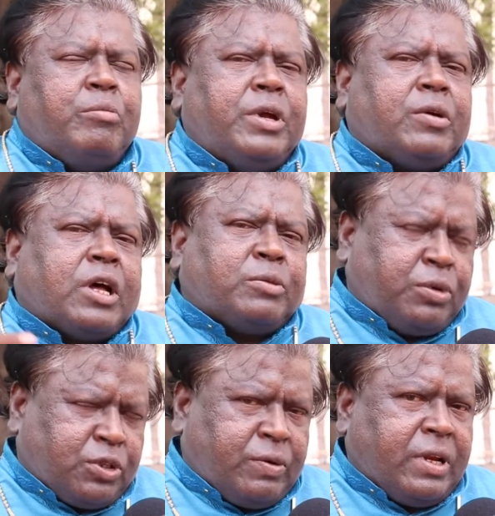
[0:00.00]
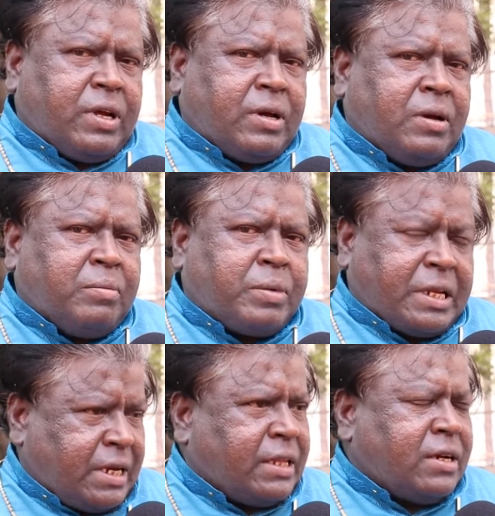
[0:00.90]
మీకు అద్భుతమైన
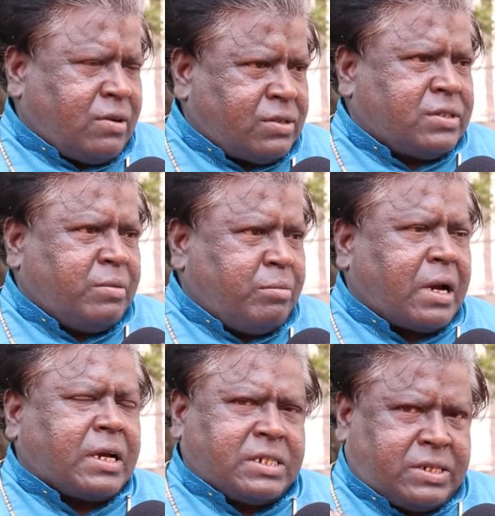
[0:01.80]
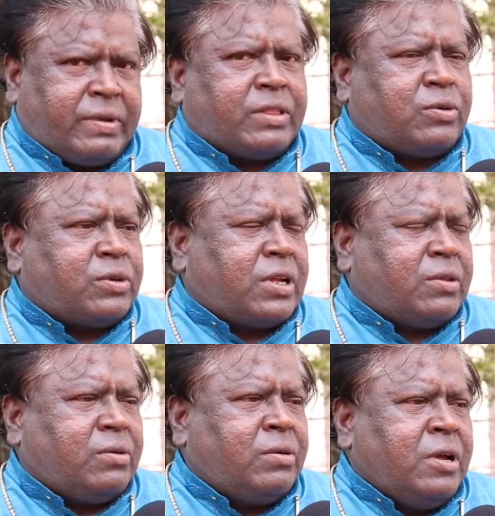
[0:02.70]
ప్రజాదరణ వస్తుంది మా కష్టం ఎంత
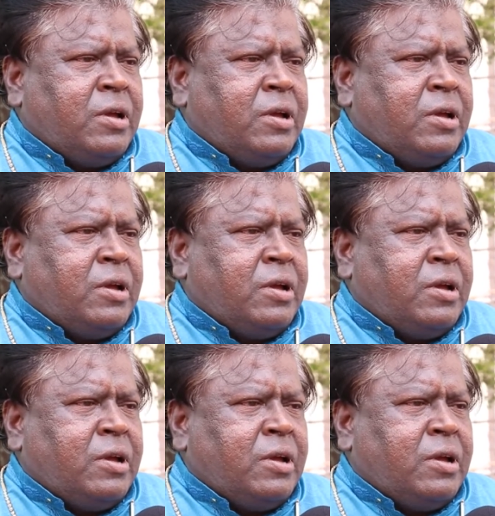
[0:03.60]
ఉంటుందో